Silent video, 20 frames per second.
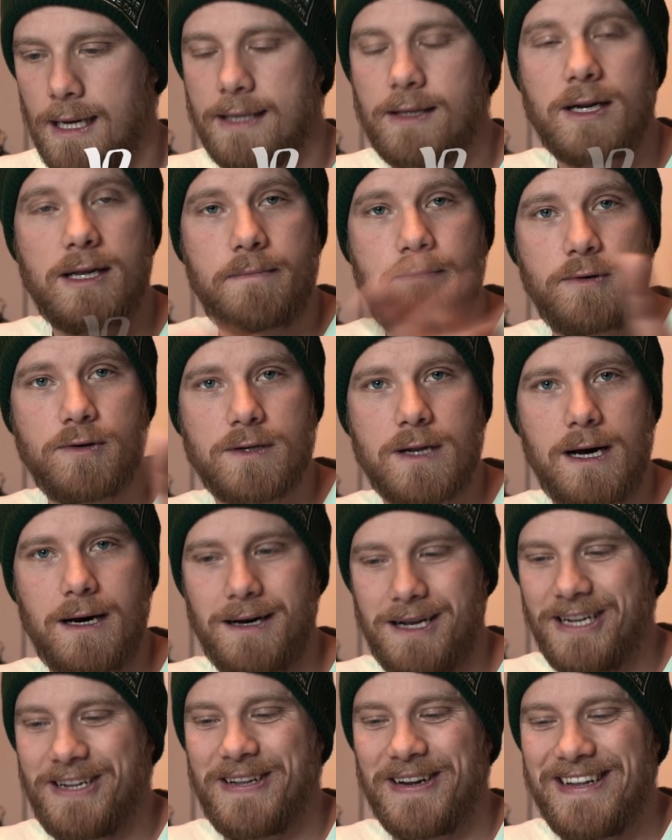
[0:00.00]
Attendez, pause
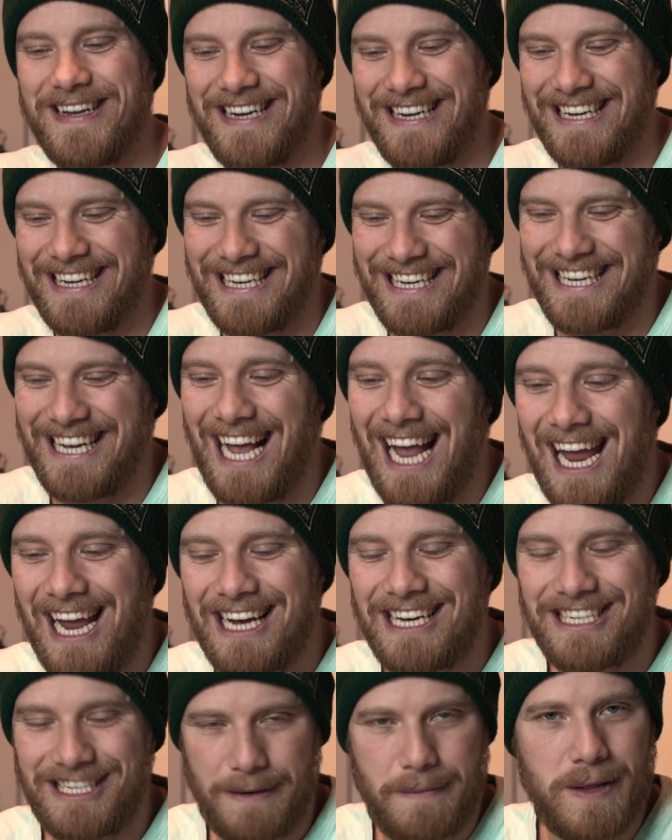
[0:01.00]
là.
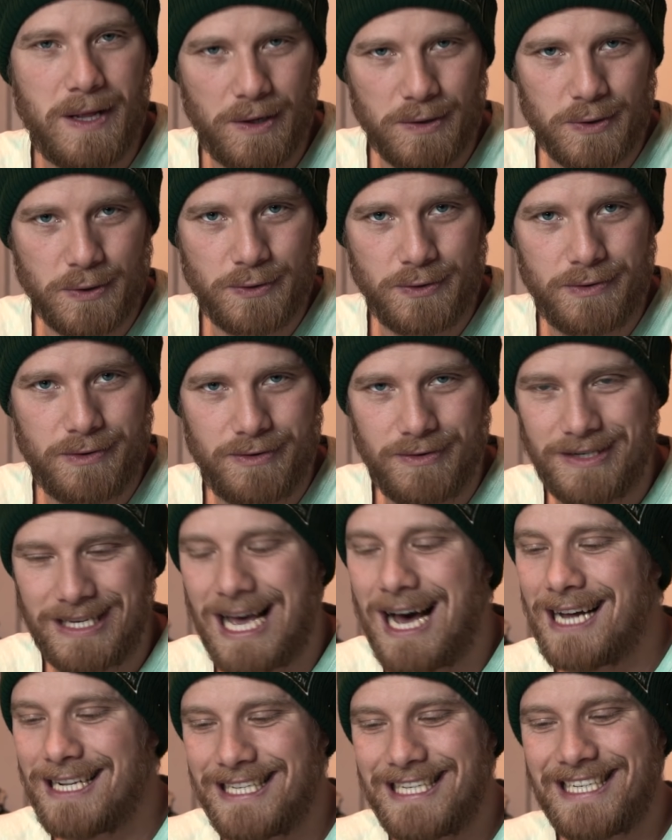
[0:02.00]
J'ai bien entendu, le
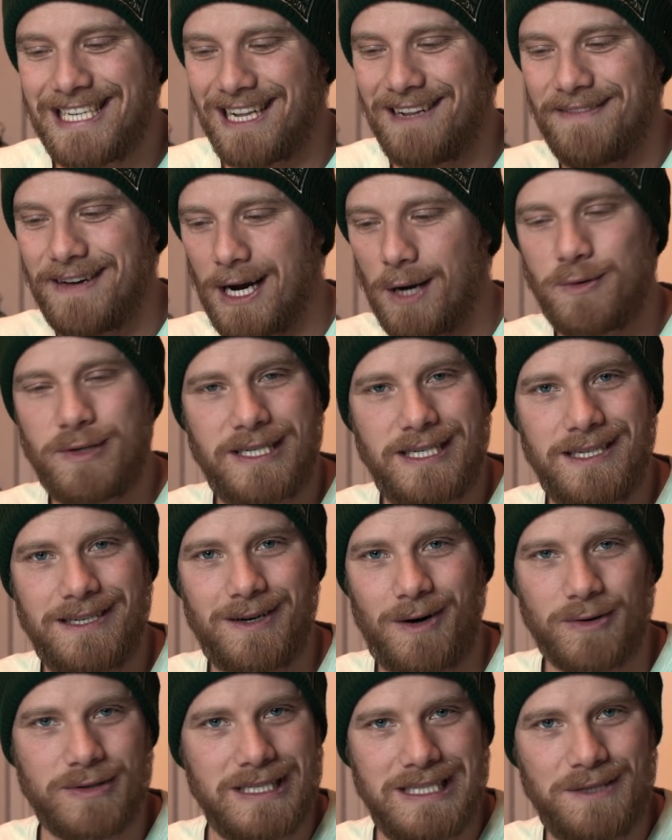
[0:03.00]
gars a dit qu'il avait
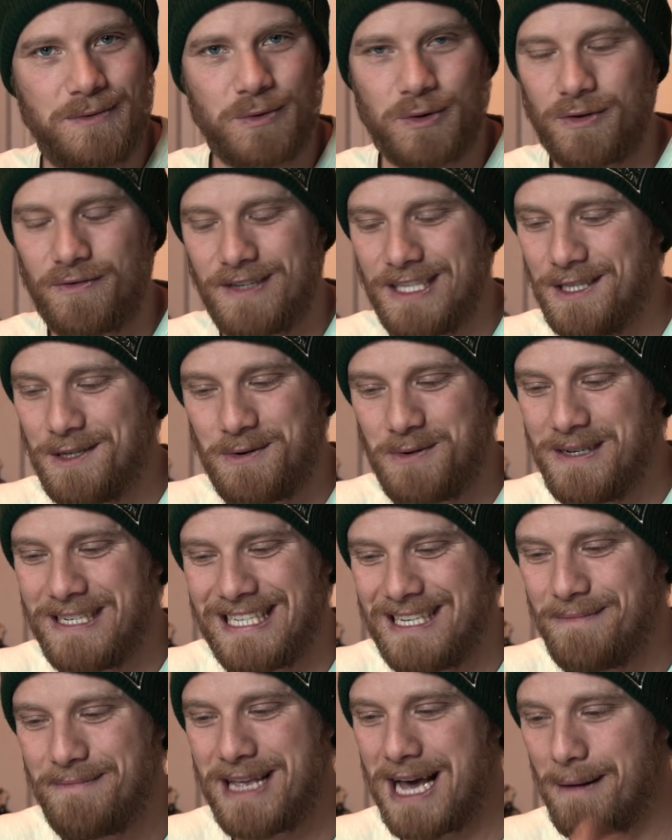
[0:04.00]
réussi. En 10 secondes de vidéo, il
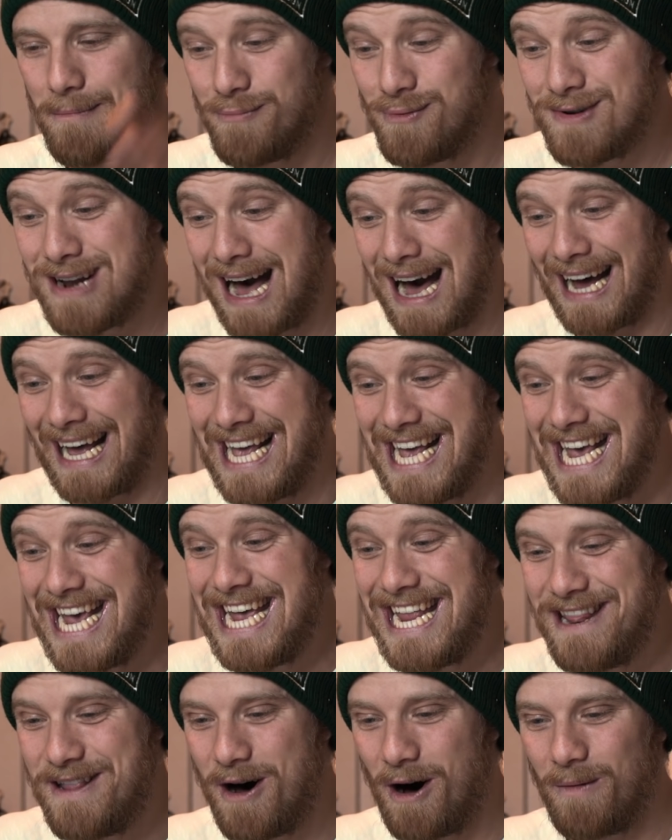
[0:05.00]
s'est mis un boulard
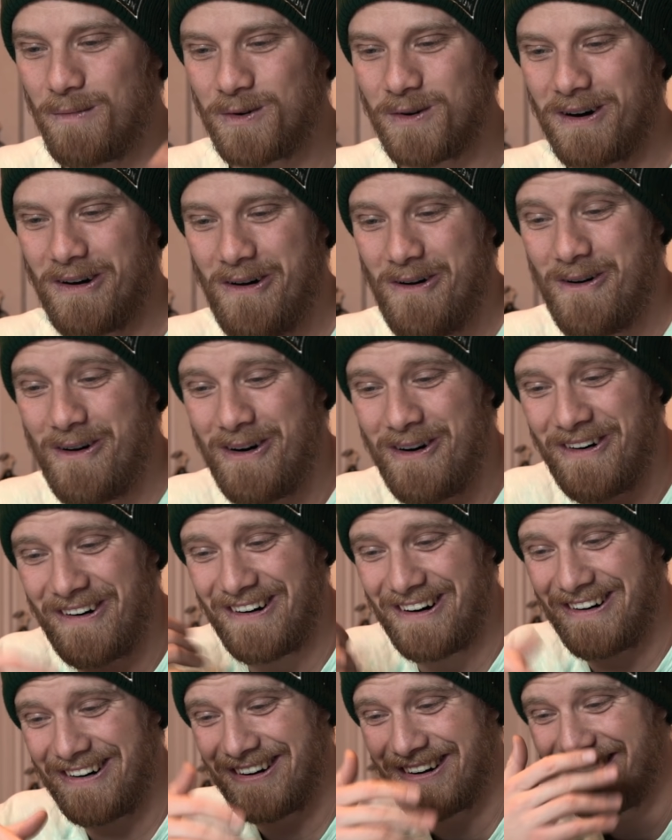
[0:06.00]
énorme quoi
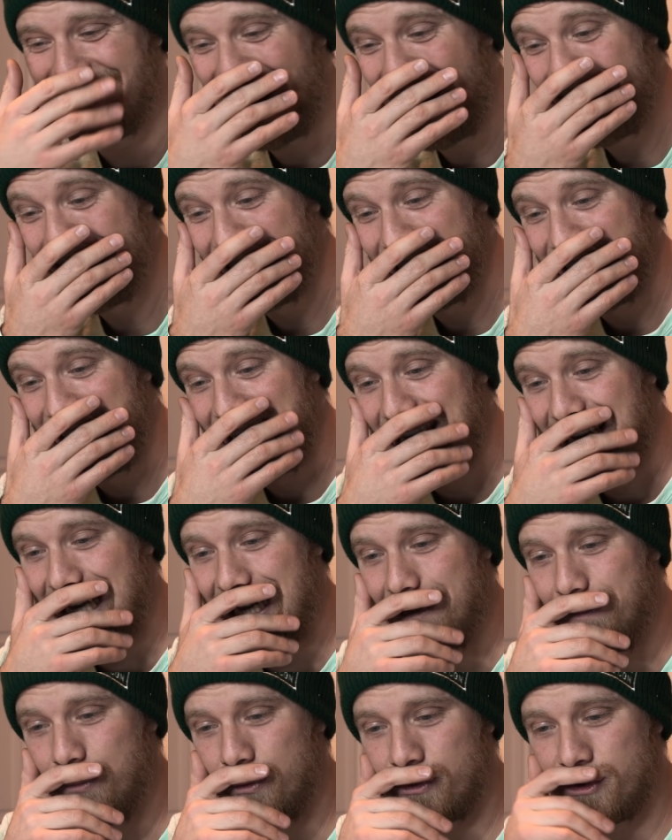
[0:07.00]

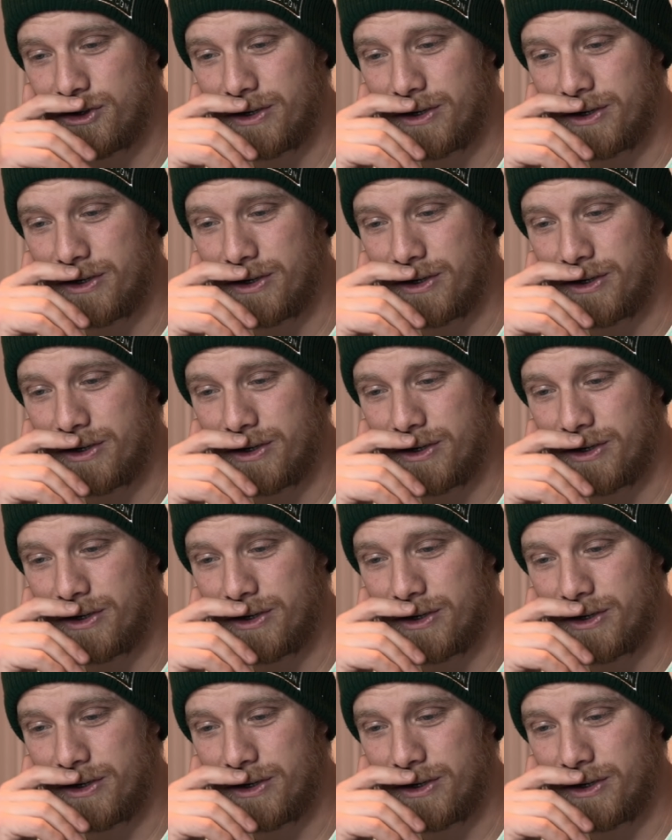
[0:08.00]
eh, bon